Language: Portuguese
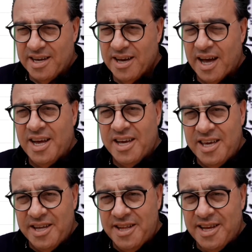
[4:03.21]
Aí na
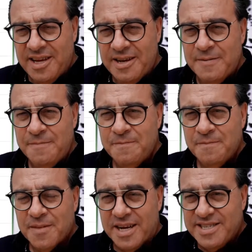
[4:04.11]
quinta,
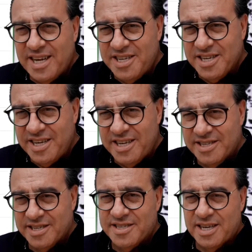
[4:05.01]
às
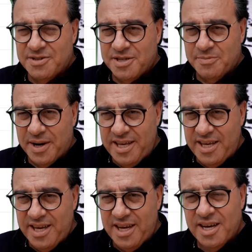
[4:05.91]
7h15, Santos e
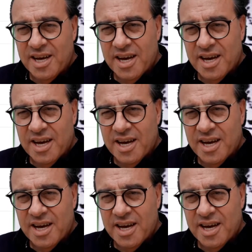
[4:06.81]
Bahia.